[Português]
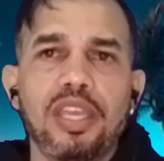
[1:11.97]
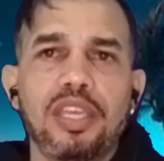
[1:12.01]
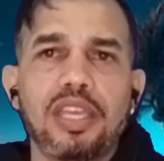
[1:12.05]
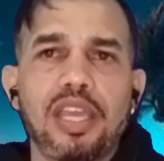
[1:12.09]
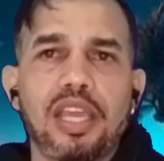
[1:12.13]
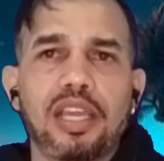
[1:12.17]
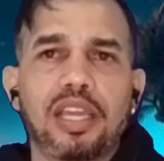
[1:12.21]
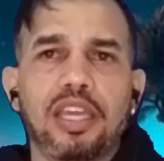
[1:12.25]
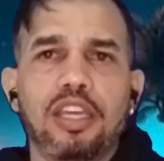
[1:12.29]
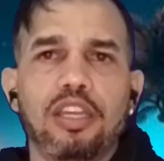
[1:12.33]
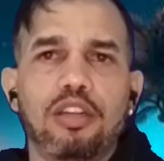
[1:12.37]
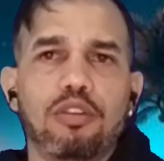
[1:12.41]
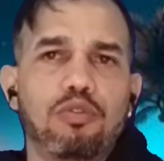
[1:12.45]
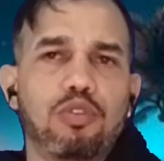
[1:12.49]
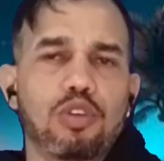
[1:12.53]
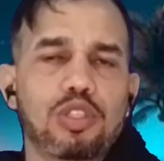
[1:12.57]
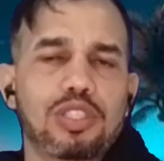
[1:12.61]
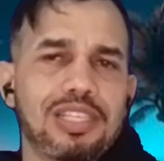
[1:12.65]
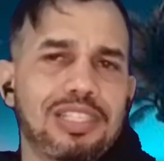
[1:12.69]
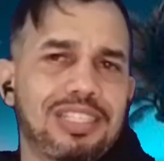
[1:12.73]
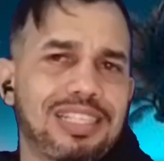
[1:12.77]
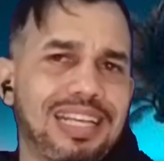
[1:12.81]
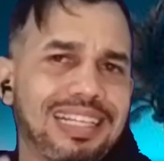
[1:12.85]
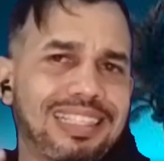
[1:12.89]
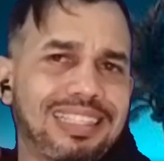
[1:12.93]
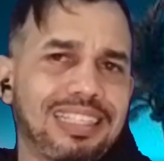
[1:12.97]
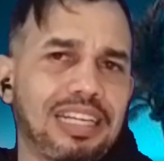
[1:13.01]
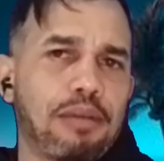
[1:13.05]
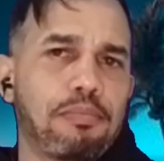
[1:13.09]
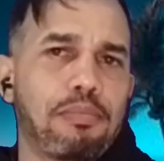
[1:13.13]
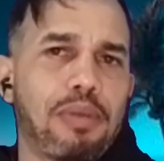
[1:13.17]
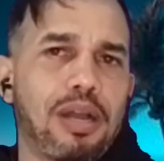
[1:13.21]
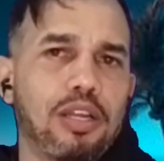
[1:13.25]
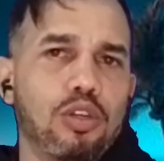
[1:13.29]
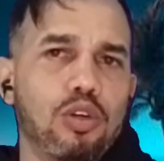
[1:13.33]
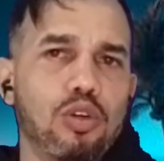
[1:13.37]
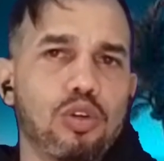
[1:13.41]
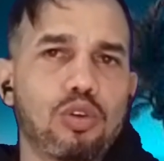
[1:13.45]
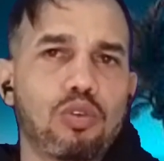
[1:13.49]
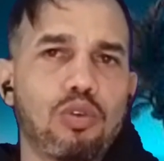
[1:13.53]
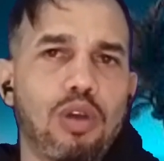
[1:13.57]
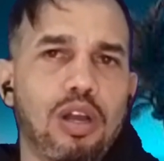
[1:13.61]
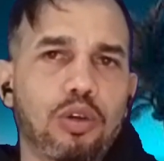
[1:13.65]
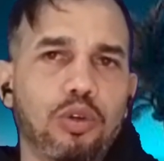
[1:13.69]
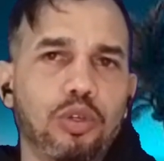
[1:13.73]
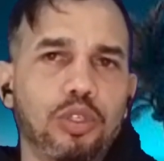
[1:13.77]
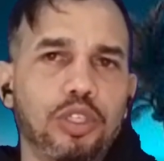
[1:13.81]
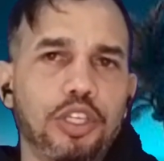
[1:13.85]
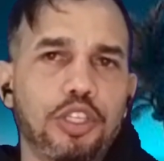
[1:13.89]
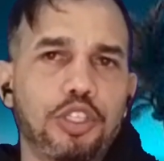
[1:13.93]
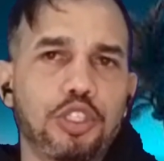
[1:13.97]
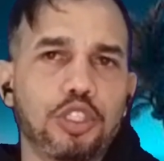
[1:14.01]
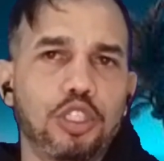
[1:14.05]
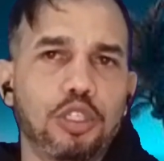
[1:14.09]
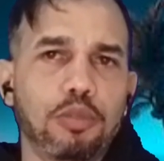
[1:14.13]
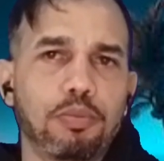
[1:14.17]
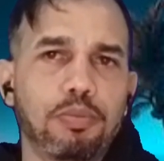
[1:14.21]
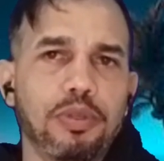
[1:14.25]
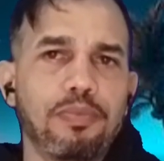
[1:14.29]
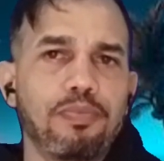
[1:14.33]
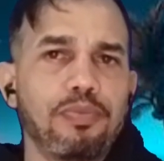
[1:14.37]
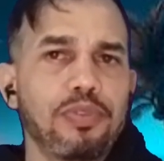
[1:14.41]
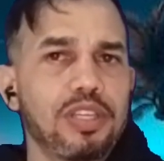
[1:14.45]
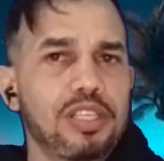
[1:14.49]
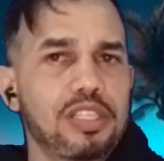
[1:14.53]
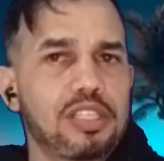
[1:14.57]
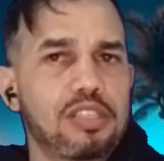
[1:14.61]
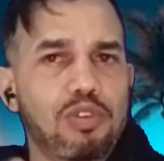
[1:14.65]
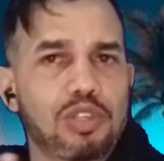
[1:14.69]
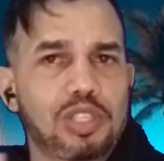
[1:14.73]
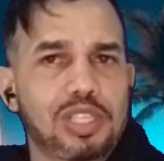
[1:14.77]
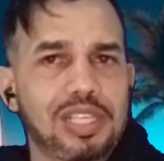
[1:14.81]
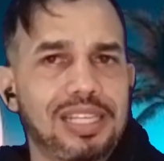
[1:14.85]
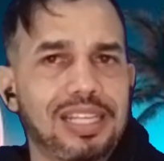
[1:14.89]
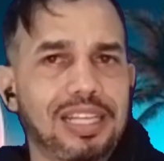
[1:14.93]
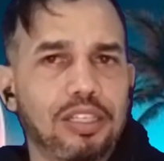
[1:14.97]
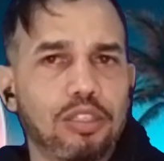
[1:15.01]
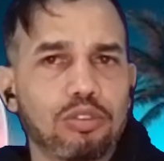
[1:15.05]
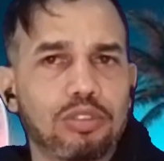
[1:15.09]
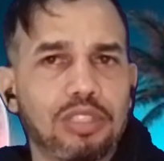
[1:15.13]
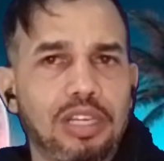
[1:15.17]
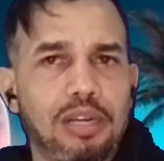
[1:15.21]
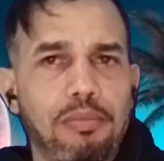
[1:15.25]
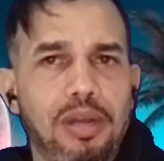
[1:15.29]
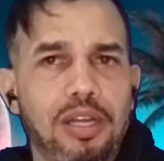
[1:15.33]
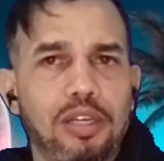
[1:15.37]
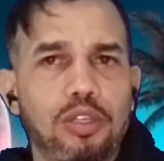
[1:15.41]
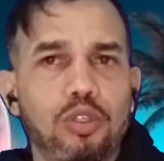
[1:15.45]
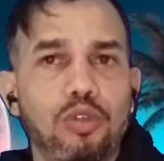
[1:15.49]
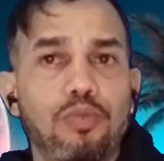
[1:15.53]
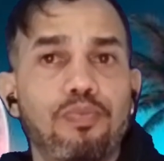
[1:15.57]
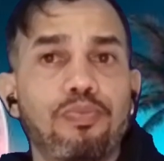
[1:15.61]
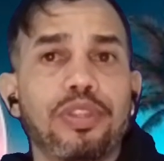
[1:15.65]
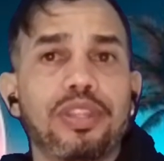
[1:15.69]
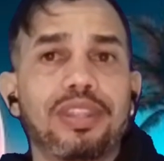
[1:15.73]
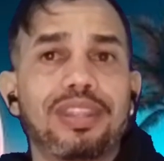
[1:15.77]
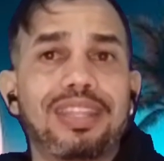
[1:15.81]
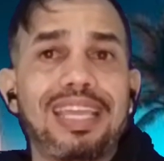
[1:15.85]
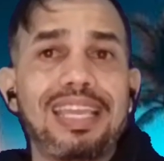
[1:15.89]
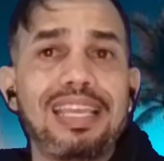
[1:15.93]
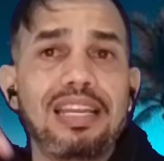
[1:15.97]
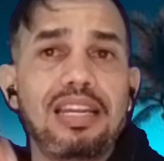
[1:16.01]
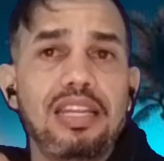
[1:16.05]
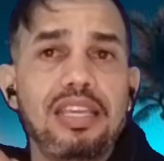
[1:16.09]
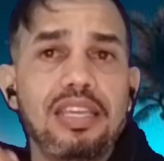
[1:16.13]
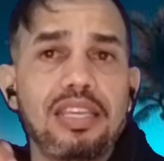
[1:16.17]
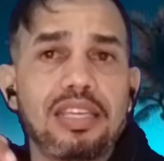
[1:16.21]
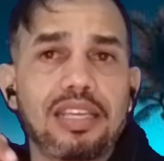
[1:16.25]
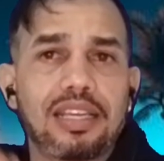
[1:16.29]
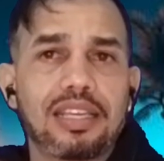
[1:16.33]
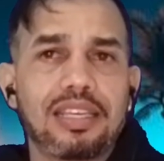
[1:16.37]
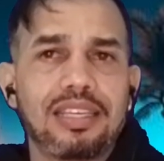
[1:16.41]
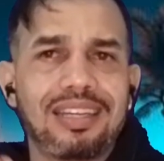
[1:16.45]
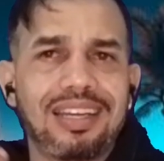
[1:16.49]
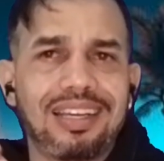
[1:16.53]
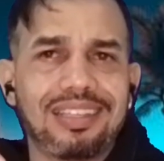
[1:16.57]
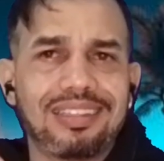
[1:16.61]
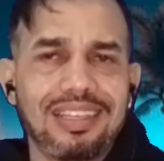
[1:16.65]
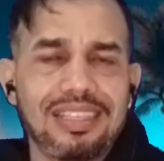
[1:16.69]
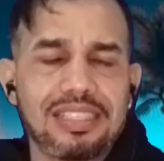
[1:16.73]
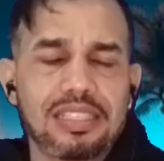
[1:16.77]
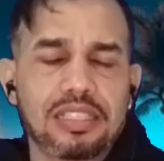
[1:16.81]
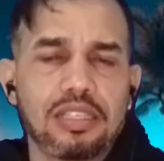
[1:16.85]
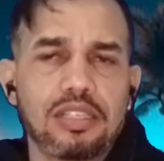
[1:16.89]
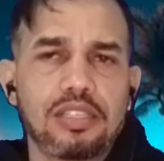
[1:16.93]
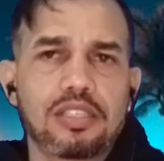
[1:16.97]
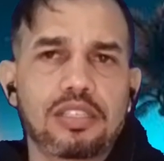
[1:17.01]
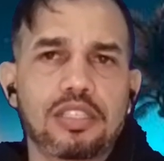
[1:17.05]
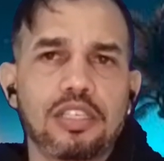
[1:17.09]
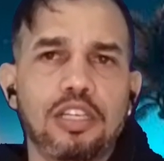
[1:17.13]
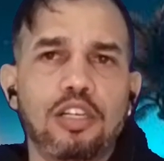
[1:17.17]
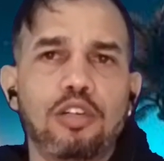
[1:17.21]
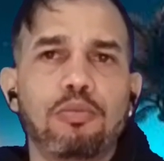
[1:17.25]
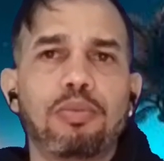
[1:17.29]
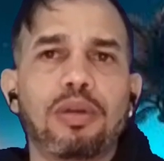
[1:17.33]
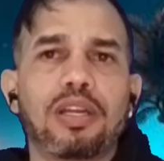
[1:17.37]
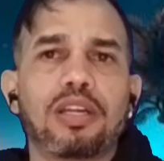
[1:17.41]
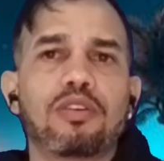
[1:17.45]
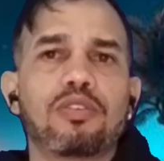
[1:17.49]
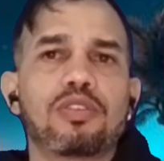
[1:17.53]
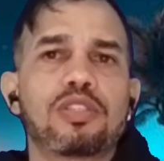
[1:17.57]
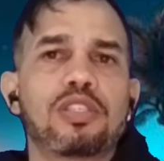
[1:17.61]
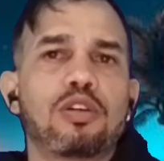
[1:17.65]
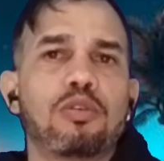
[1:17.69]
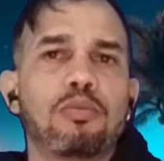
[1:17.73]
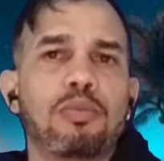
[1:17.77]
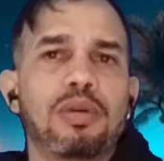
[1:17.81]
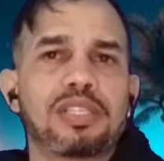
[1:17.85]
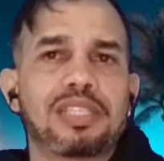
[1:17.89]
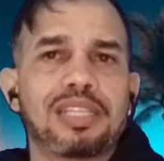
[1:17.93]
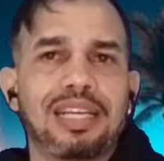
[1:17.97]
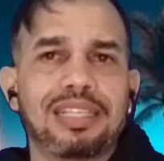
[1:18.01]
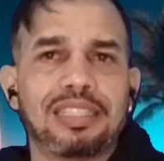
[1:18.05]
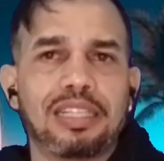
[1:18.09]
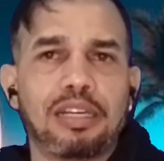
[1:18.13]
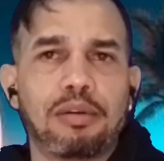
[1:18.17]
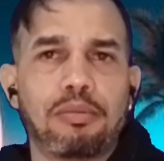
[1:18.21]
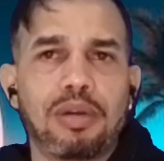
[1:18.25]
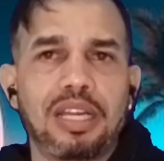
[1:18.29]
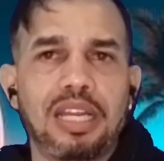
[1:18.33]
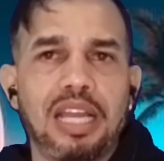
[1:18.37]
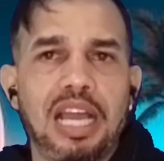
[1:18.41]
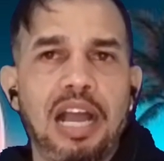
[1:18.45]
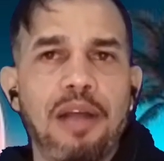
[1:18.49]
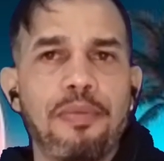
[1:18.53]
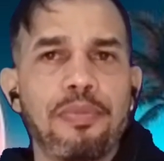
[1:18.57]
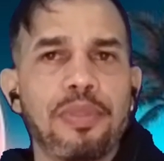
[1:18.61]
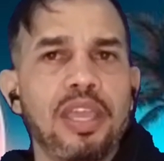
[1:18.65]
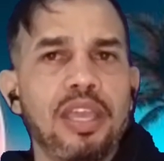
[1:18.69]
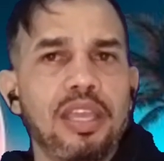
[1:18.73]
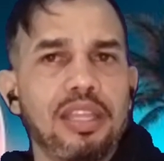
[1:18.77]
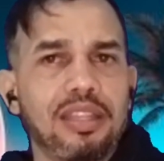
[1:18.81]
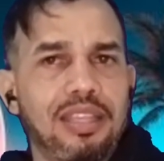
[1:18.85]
E aí, guerreiro, você já trabalhou com a Corner Shop? Se você ainda não trabalhou, tem link aqui na descrição para você começar a trabalhar.